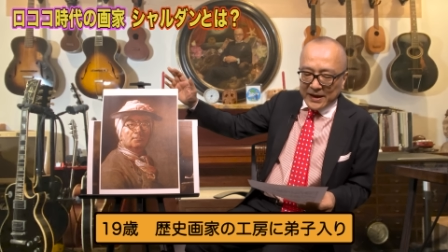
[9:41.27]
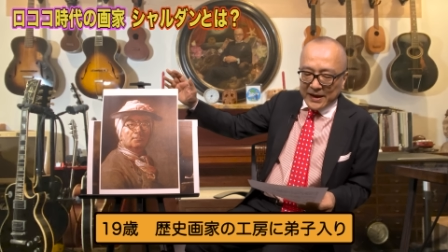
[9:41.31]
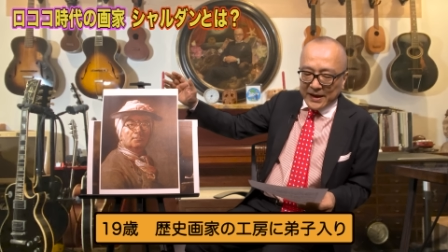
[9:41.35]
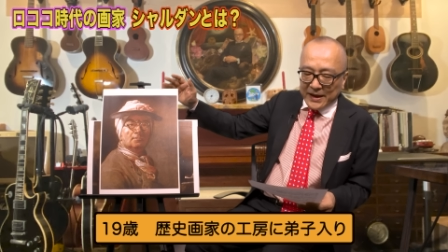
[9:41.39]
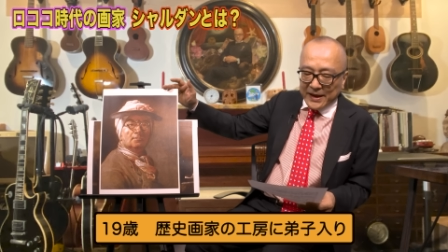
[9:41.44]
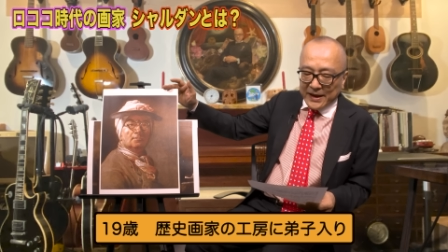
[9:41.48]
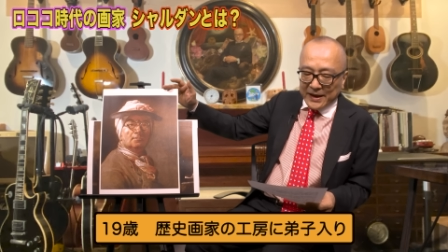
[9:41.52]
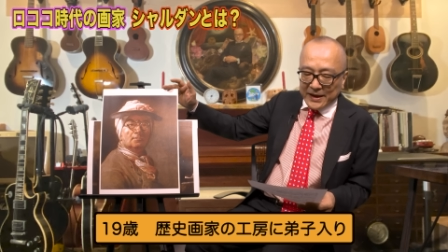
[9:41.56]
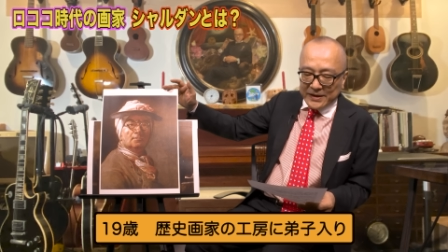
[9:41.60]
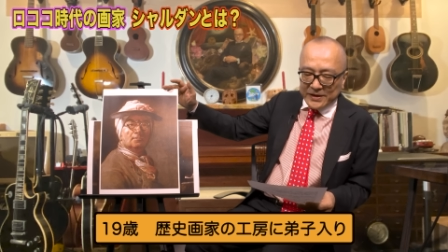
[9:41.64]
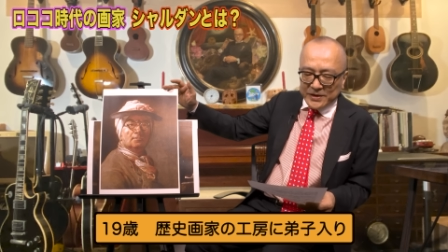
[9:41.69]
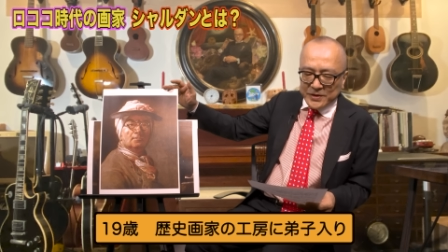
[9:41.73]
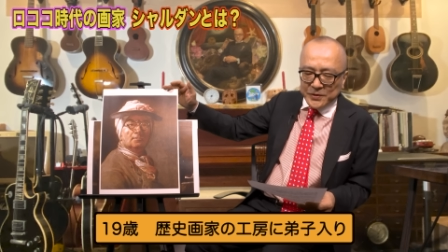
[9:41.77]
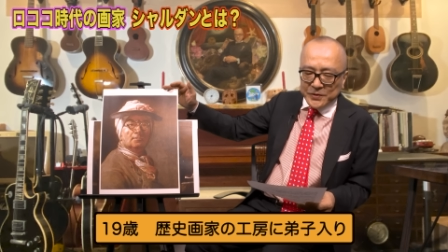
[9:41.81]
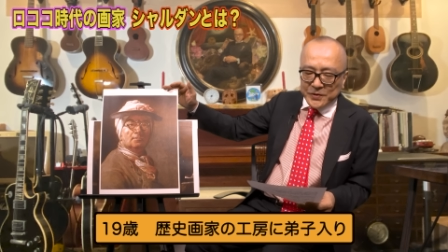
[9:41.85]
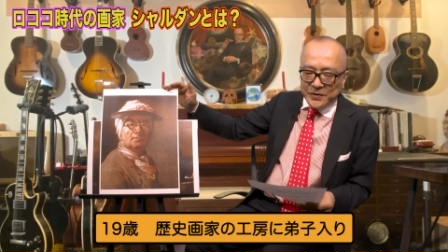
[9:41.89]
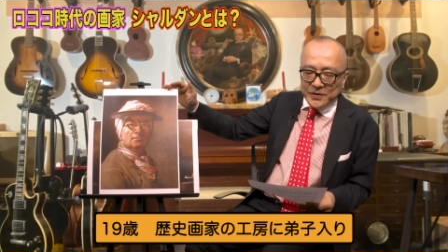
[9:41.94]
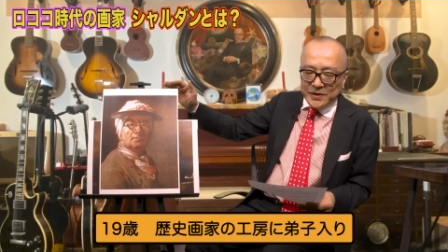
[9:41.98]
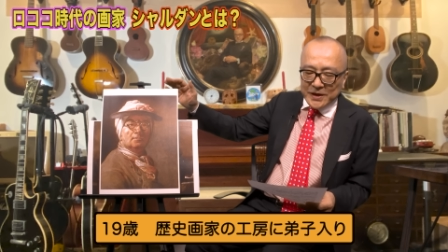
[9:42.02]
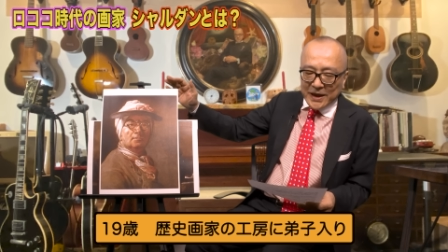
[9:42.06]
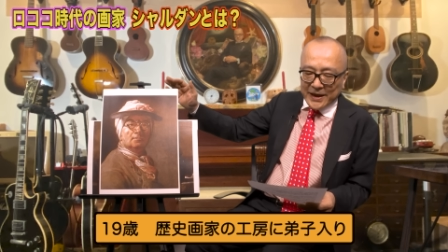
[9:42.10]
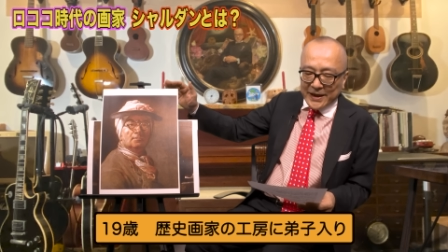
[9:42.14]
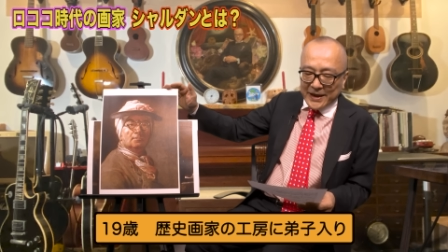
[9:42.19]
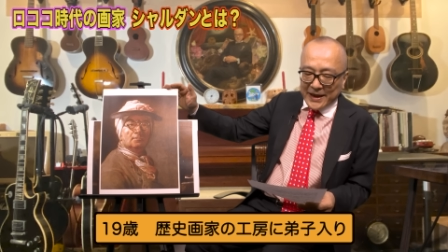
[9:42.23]
えー、
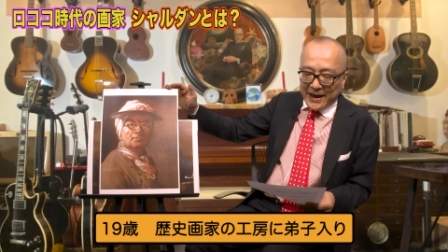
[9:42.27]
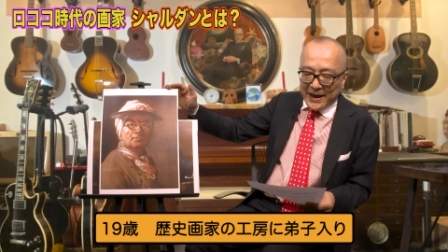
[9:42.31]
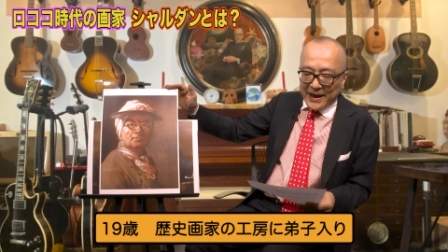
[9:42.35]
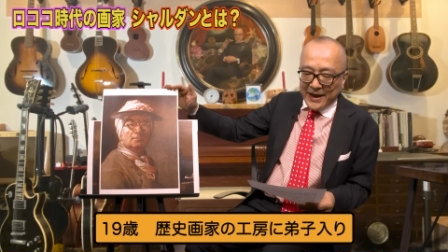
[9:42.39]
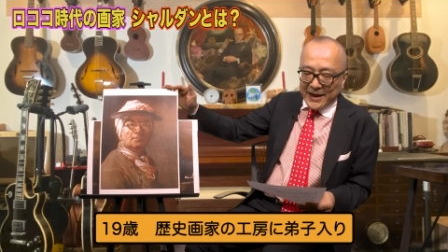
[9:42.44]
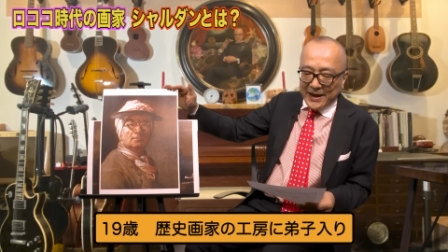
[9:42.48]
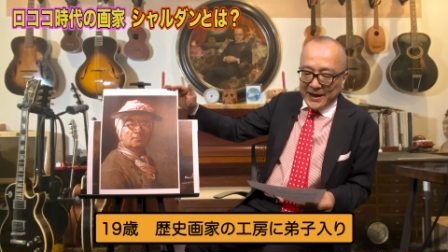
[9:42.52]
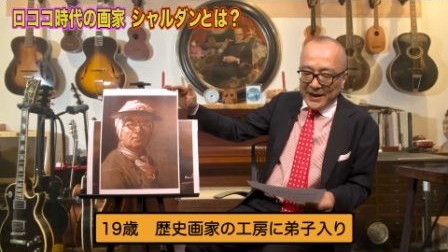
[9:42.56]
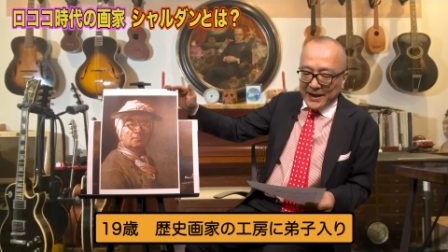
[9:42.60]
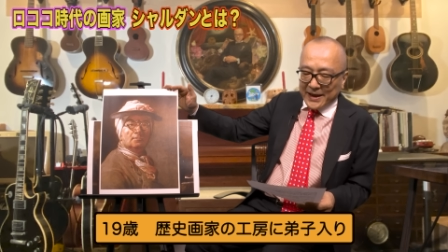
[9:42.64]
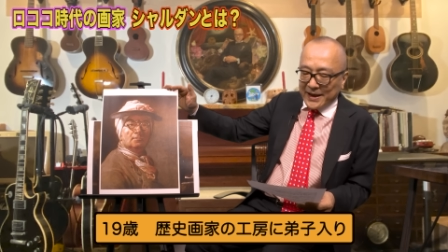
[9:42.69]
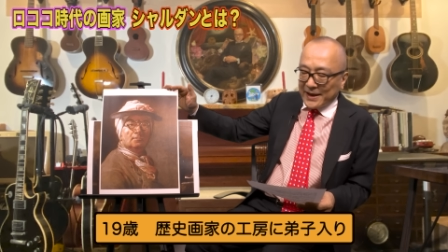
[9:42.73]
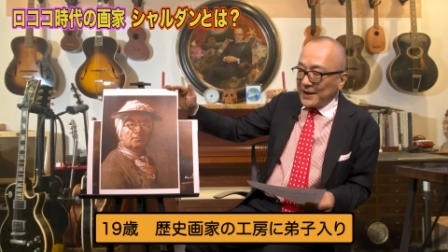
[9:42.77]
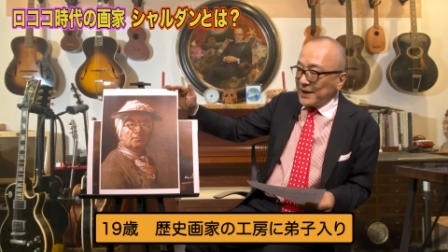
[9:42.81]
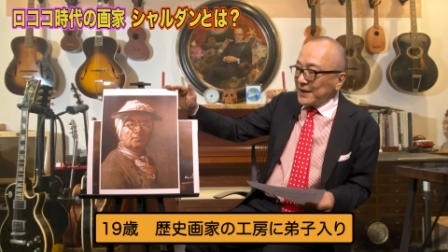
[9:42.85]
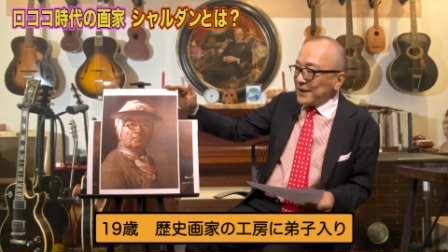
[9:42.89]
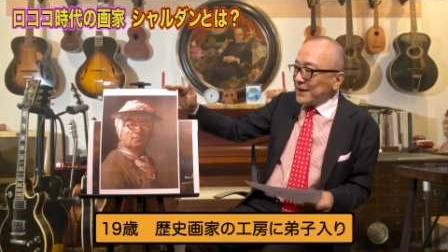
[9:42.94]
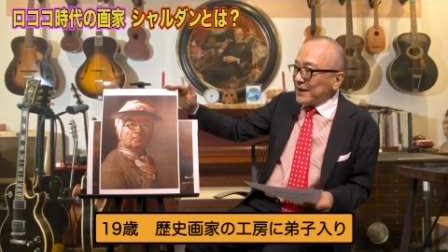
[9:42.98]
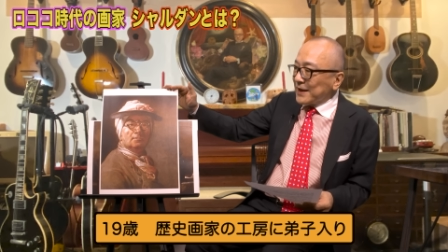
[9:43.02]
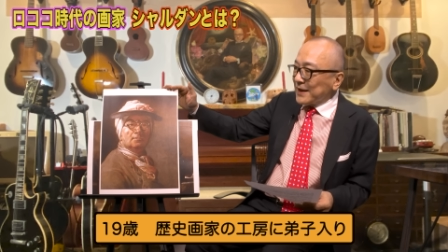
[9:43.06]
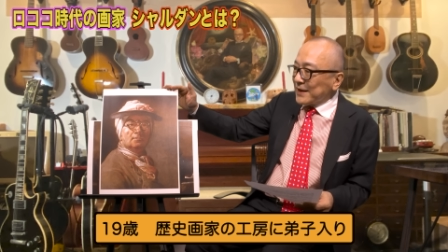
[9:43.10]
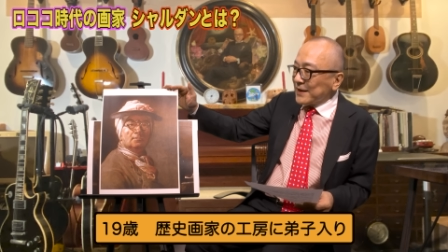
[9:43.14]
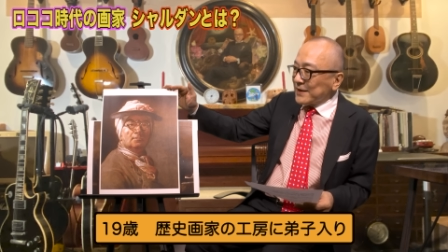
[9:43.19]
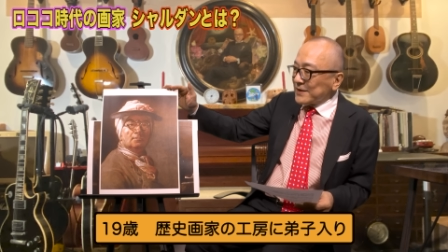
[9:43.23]
19歳で、
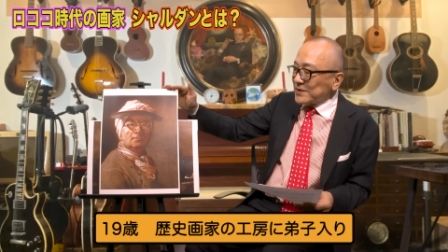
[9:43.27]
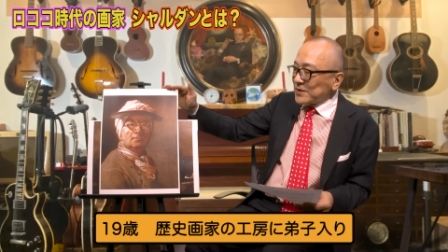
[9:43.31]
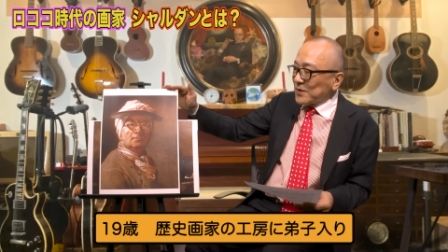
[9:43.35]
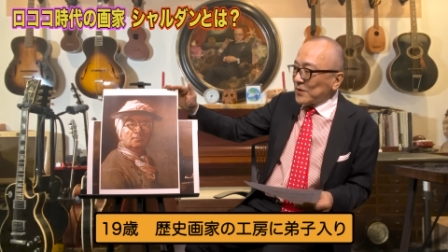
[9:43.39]
えー、